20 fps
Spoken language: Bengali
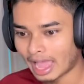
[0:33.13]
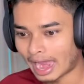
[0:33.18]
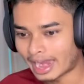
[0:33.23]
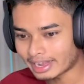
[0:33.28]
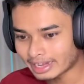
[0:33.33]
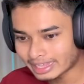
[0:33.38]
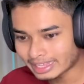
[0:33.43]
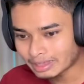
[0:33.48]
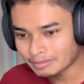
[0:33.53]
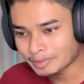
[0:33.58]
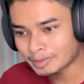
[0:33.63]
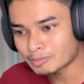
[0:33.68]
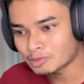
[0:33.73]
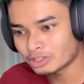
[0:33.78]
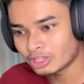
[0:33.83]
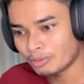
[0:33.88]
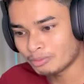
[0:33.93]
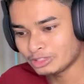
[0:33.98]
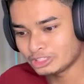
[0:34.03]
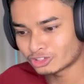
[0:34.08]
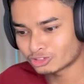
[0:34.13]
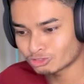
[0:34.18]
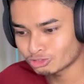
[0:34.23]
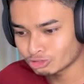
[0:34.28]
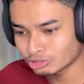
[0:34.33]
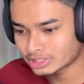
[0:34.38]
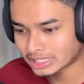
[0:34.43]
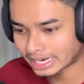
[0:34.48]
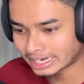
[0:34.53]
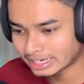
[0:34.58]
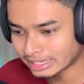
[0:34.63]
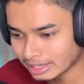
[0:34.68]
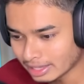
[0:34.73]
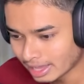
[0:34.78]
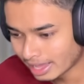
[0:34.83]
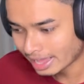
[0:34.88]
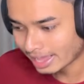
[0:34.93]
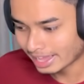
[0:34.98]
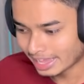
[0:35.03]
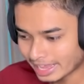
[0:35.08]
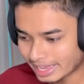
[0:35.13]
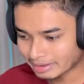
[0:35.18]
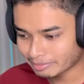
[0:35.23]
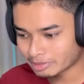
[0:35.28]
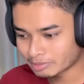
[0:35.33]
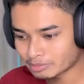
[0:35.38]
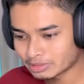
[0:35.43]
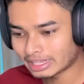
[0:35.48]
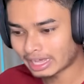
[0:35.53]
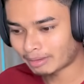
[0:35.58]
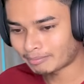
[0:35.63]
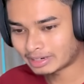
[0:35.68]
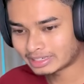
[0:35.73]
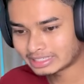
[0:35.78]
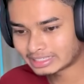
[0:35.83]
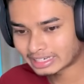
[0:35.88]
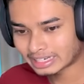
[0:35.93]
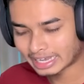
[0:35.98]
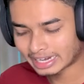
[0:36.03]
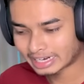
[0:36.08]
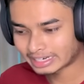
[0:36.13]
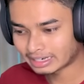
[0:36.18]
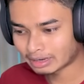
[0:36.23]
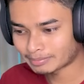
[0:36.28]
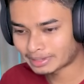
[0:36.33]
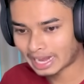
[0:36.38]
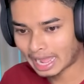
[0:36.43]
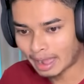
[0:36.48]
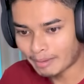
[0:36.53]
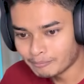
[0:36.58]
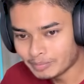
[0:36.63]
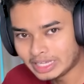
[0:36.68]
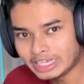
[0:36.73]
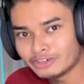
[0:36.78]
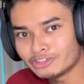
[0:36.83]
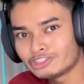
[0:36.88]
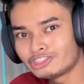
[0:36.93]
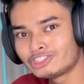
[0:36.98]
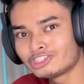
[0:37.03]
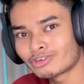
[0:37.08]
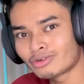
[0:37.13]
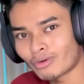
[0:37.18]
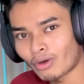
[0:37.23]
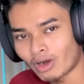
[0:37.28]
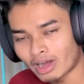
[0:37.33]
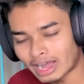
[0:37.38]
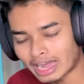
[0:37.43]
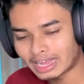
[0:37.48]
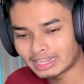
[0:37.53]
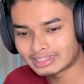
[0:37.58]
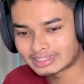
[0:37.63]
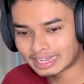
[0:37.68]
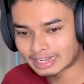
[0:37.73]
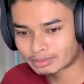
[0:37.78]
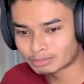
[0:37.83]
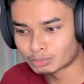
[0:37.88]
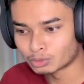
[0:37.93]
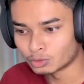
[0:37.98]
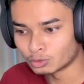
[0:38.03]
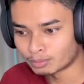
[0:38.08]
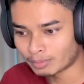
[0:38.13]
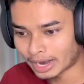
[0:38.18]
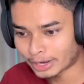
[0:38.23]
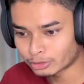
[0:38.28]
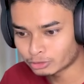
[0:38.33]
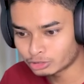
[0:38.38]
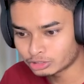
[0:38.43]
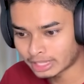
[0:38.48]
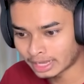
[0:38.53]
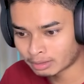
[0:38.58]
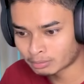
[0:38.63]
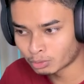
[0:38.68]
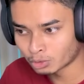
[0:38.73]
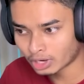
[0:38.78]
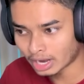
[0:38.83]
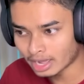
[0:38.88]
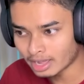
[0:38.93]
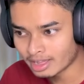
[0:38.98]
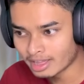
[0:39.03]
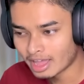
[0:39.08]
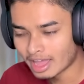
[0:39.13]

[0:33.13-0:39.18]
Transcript: আর এই গেমের মধ্যে আমি যতদূর জানি এই গেমের মধ্যে আমার যেটা ক্যারেক্টার মানে আমি হচ্ছে কঙ্কাল থাকবো মানুষ থাকবো না